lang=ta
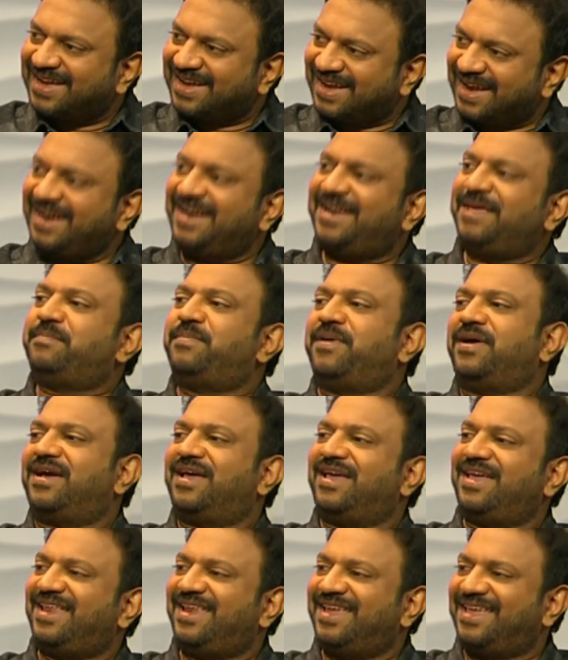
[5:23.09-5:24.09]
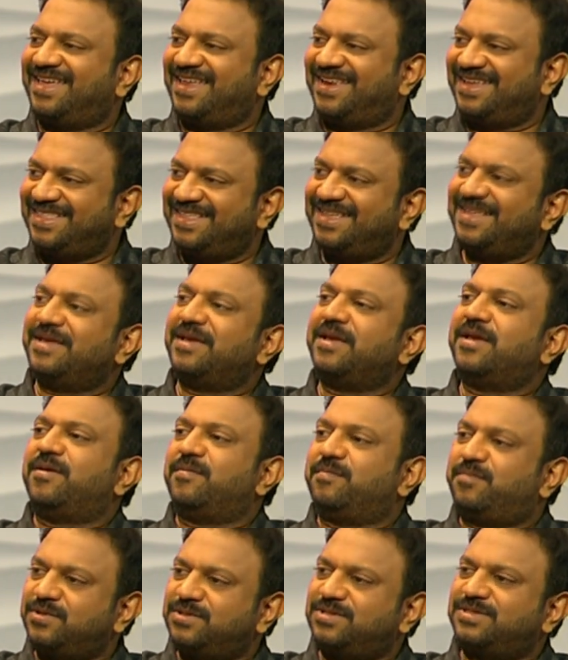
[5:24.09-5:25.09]
கண்டிப்பாக இருக்கிறது
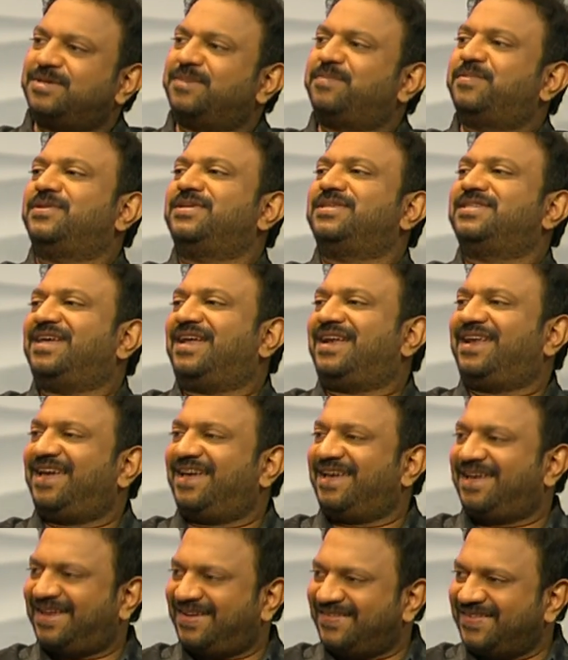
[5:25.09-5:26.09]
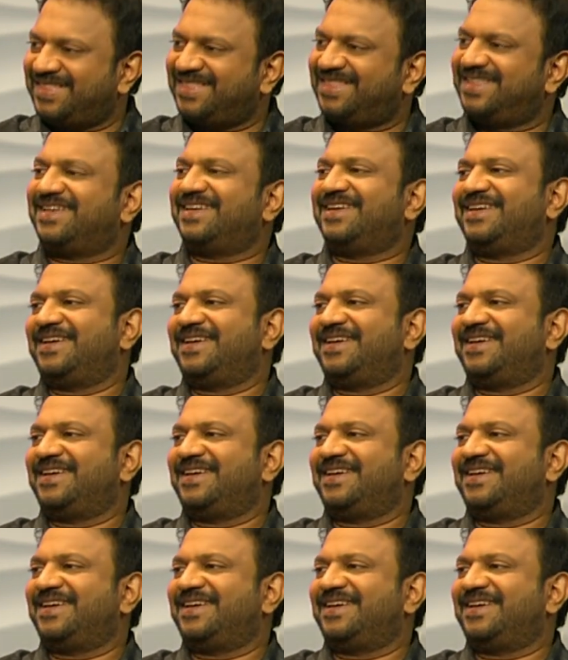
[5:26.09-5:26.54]
புதுசு புதுசாக வந்து